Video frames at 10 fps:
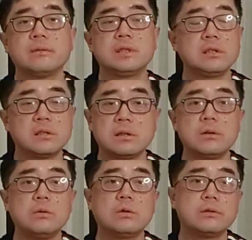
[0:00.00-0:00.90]
这次
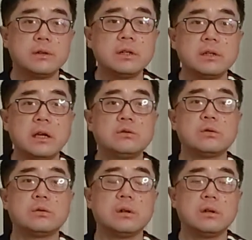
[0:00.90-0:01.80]
后果是非常严
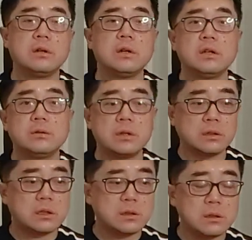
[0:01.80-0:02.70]
重的。就
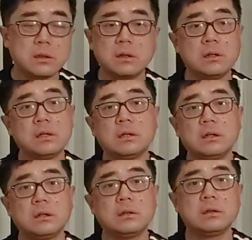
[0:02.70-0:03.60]
像他真的可以让
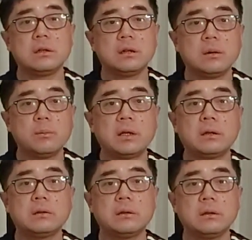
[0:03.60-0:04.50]
你的半
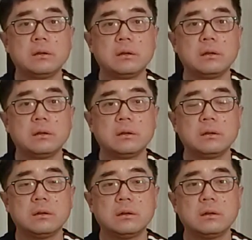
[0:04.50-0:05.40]
导体，
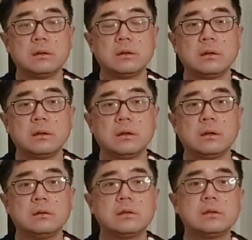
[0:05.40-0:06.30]

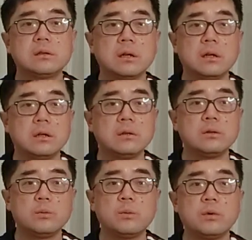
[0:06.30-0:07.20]
呃，甚至给
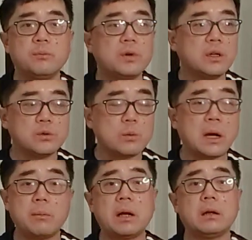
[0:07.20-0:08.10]
就不不给你做
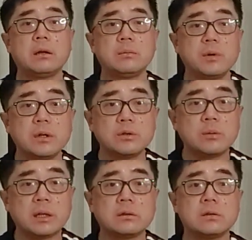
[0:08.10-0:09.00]
买卖，不给你做
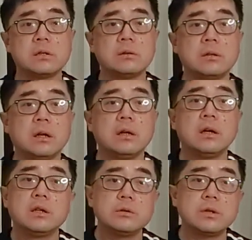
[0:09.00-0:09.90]
半导体交易了。
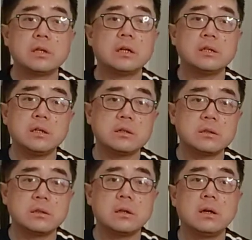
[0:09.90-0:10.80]
就像他限
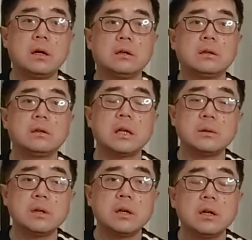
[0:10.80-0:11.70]
制啊，
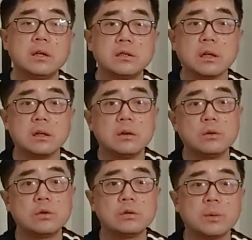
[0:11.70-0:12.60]
他整个
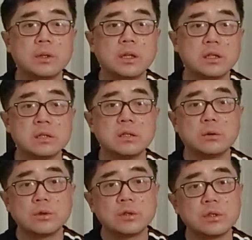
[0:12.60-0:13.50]
欧洲怎么抵制俄
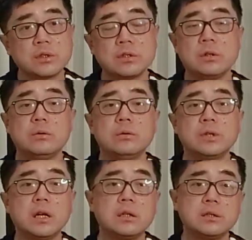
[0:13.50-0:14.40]
罗斯的石油、
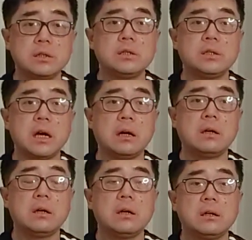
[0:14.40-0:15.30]
天然气一
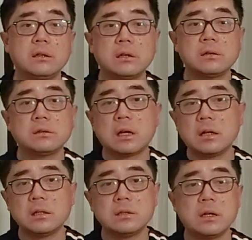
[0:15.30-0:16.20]
样。当时
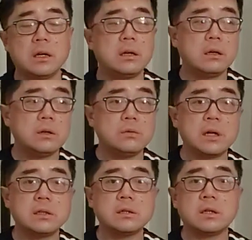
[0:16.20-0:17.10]
开战前，俄乌
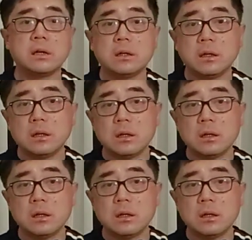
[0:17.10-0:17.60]
开战前。